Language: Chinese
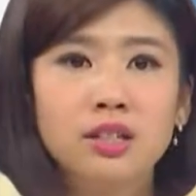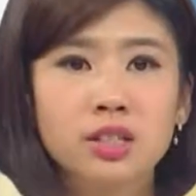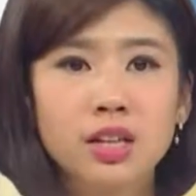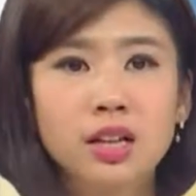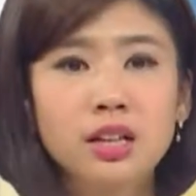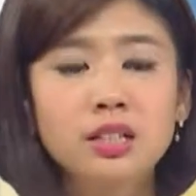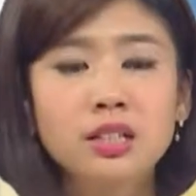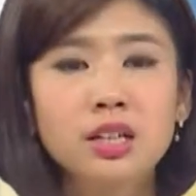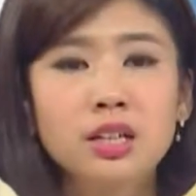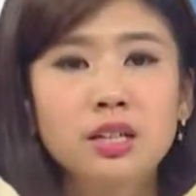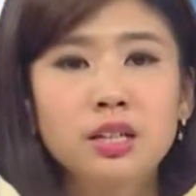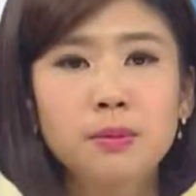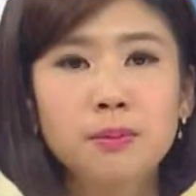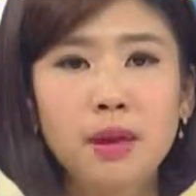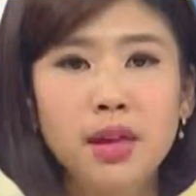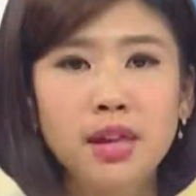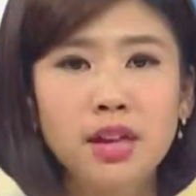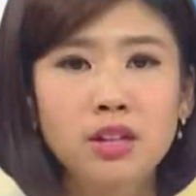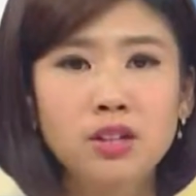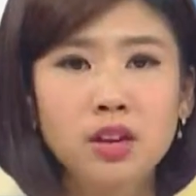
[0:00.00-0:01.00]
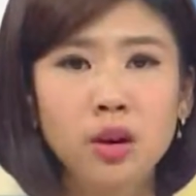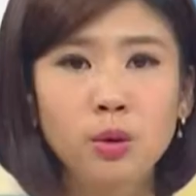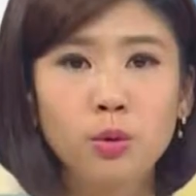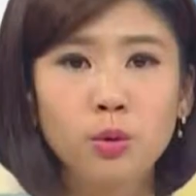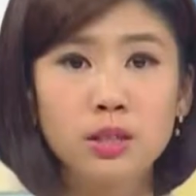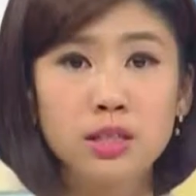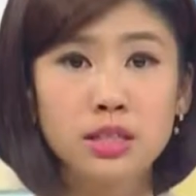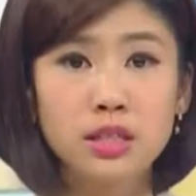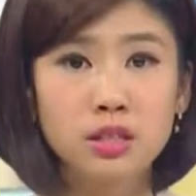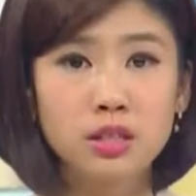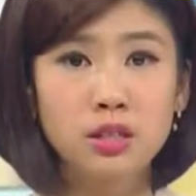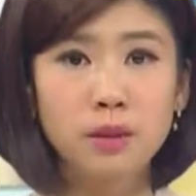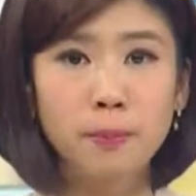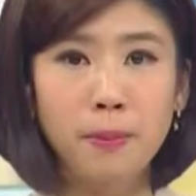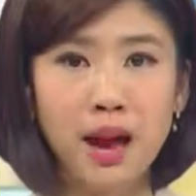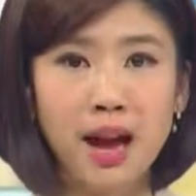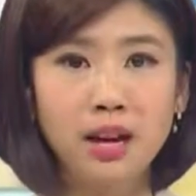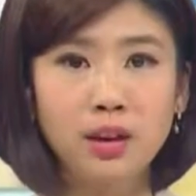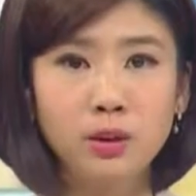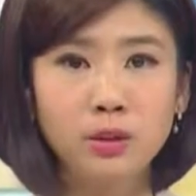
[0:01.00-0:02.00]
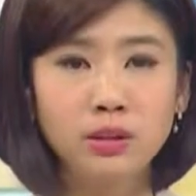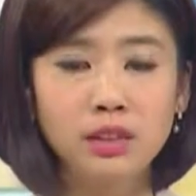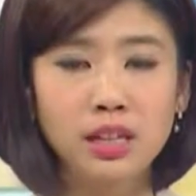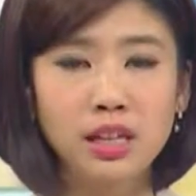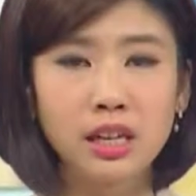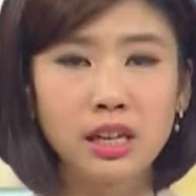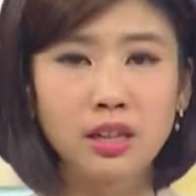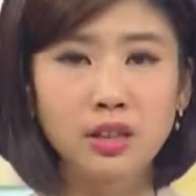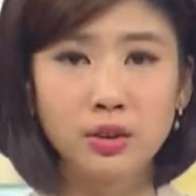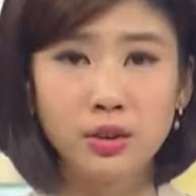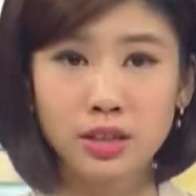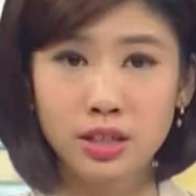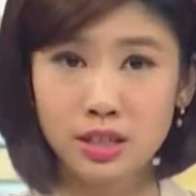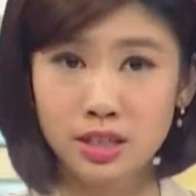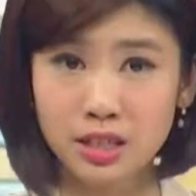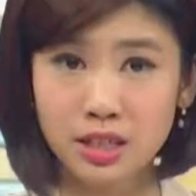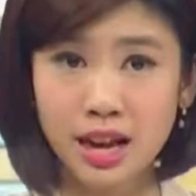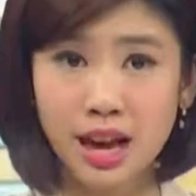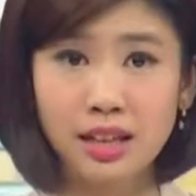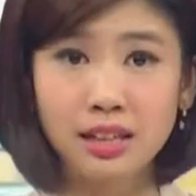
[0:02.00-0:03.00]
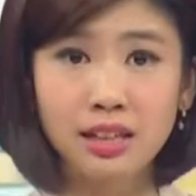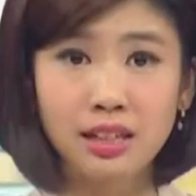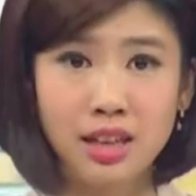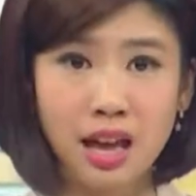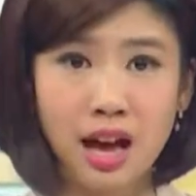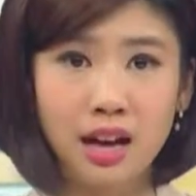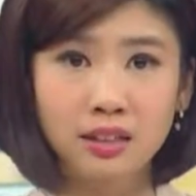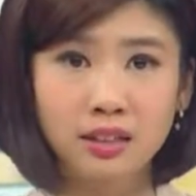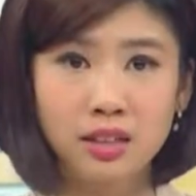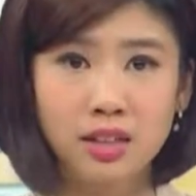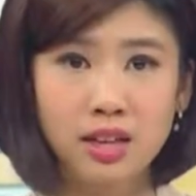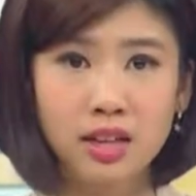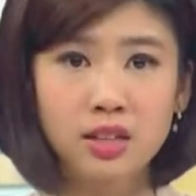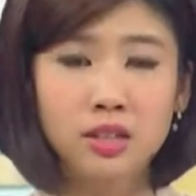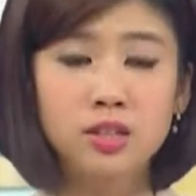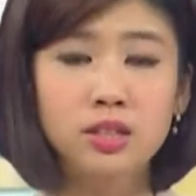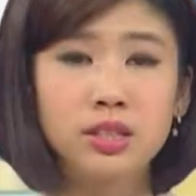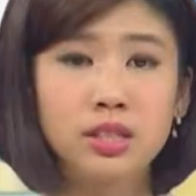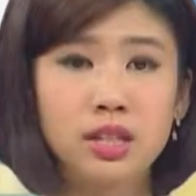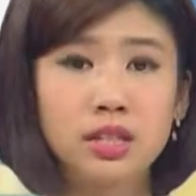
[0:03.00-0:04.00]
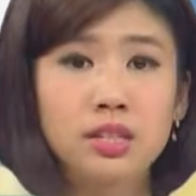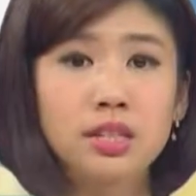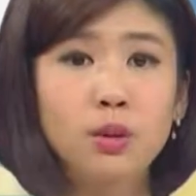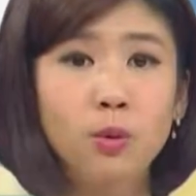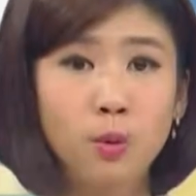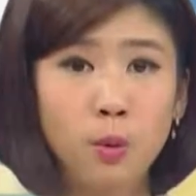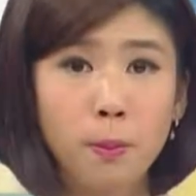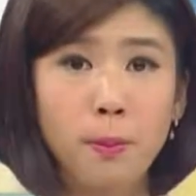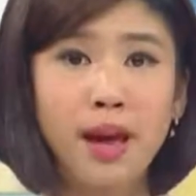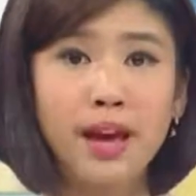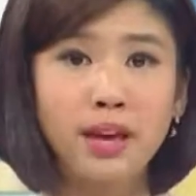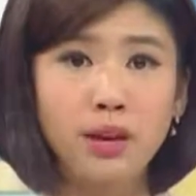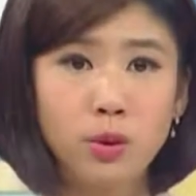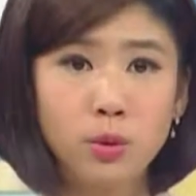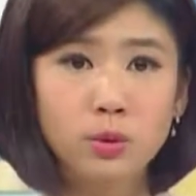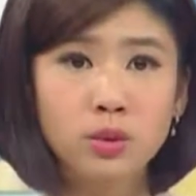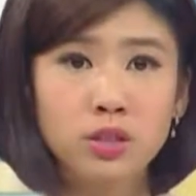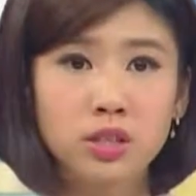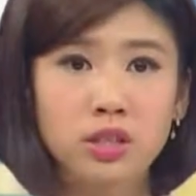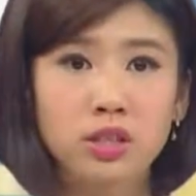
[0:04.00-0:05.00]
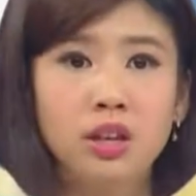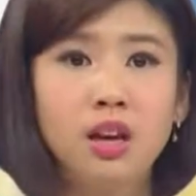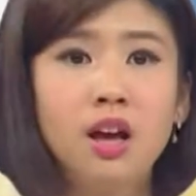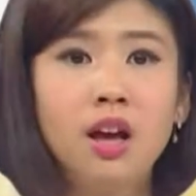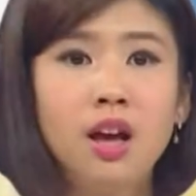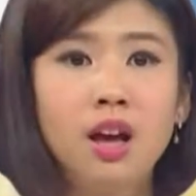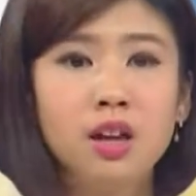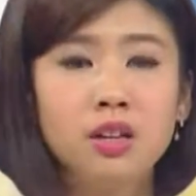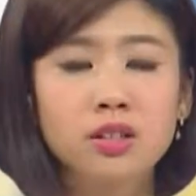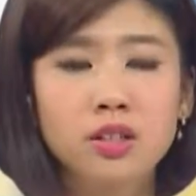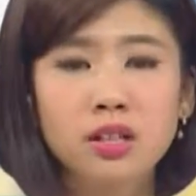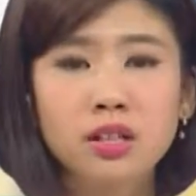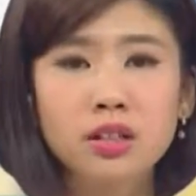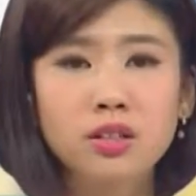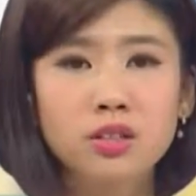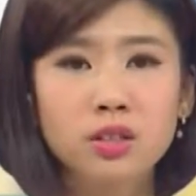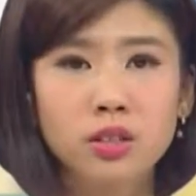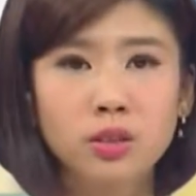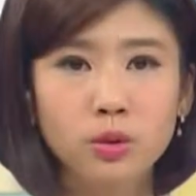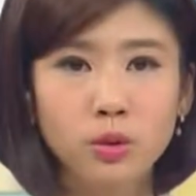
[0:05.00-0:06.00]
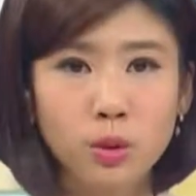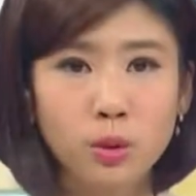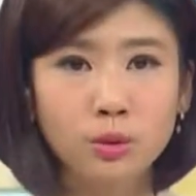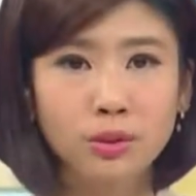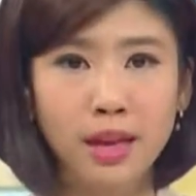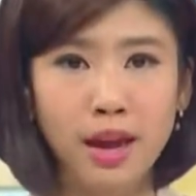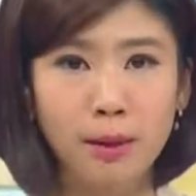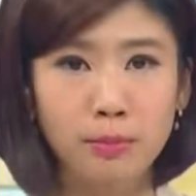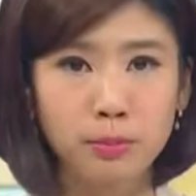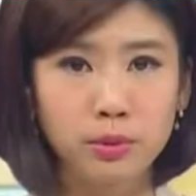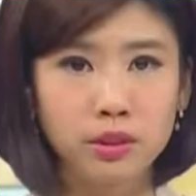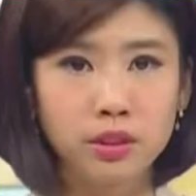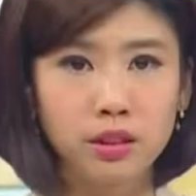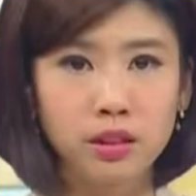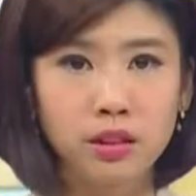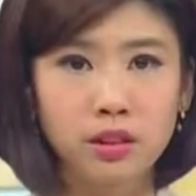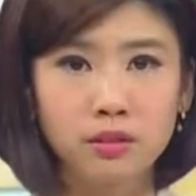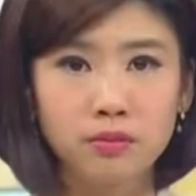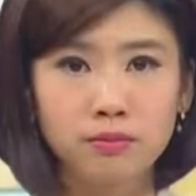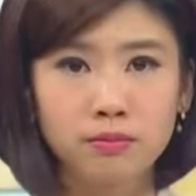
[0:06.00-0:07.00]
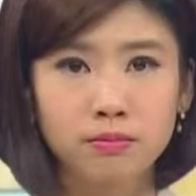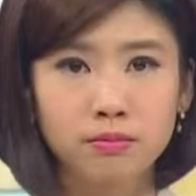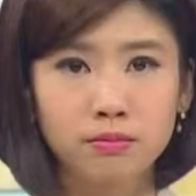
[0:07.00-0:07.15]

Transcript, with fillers: 车阵是绵延超过四十八公里，有人是开了两天只前进五百公尺，真的是动弹不得。